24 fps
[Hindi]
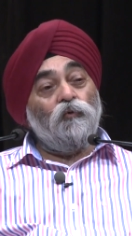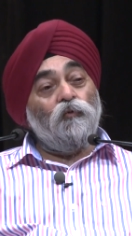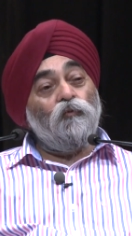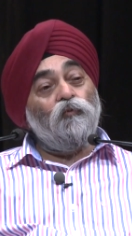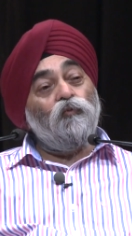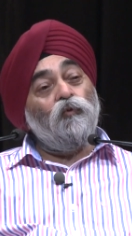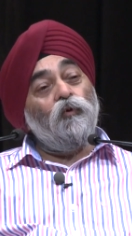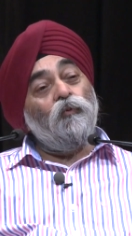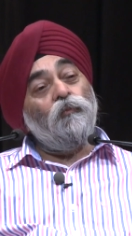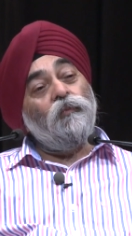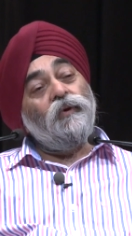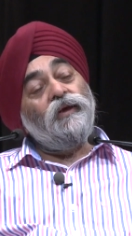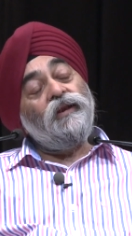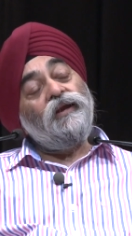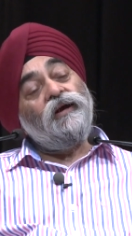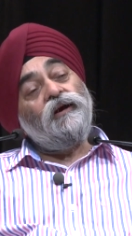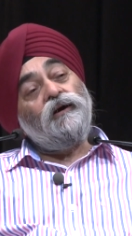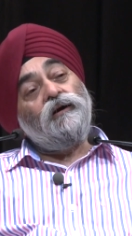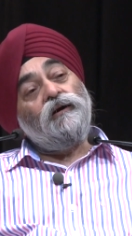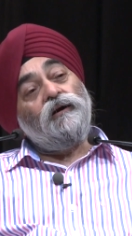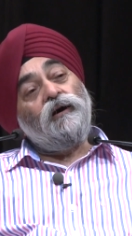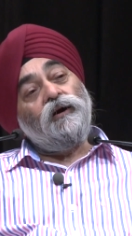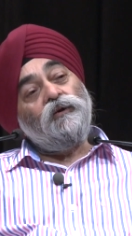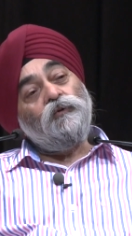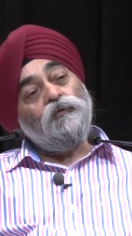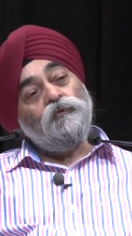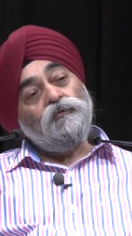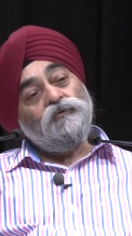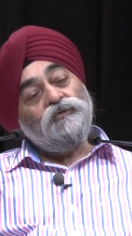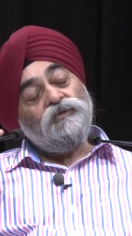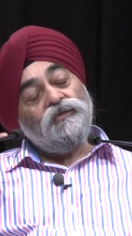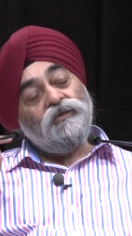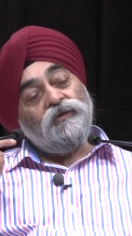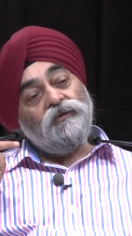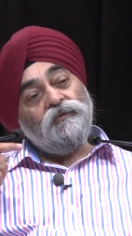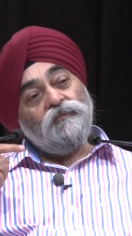वो मेरे कानों
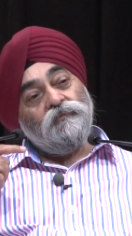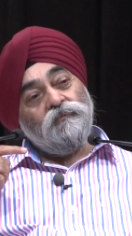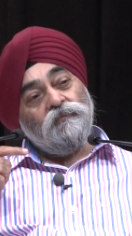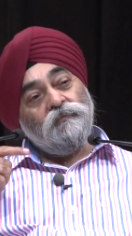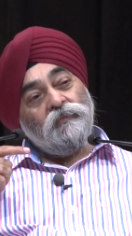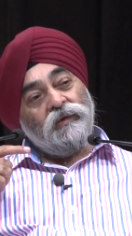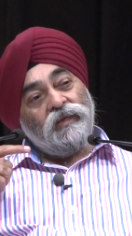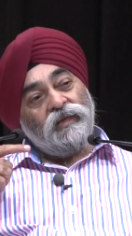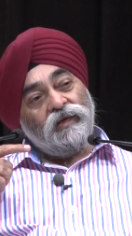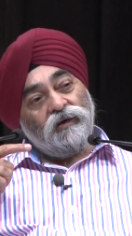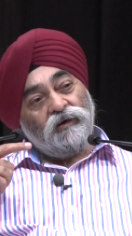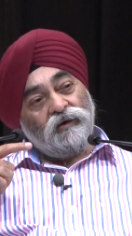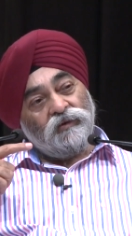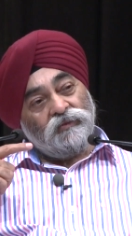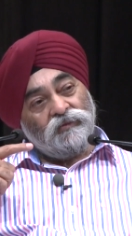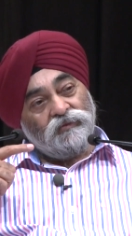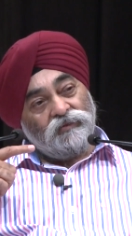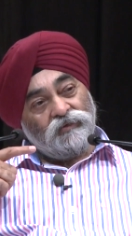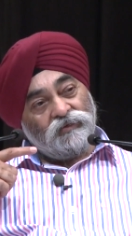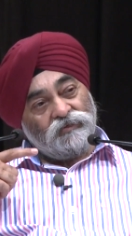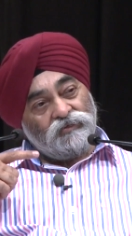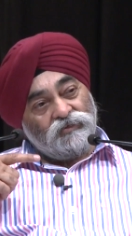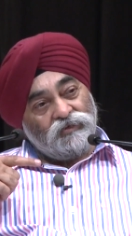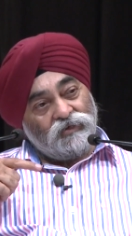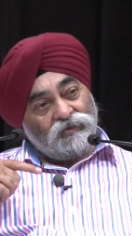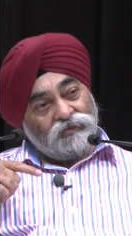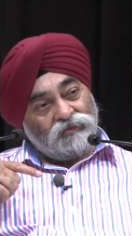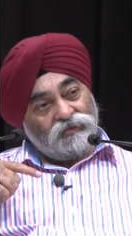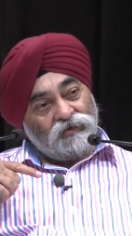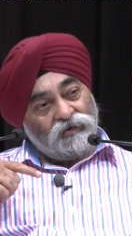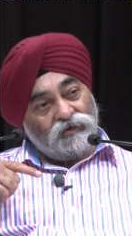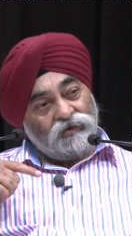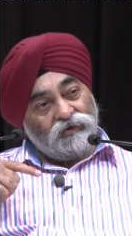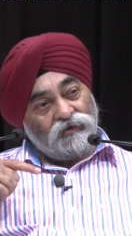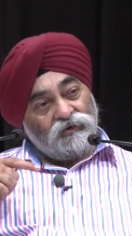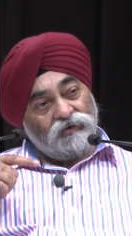से मेरे अंदर
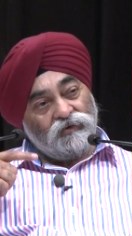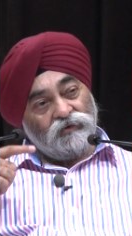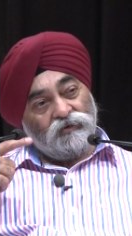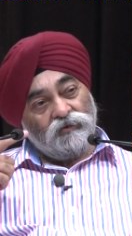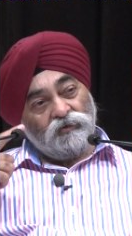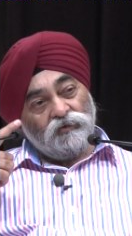जाता है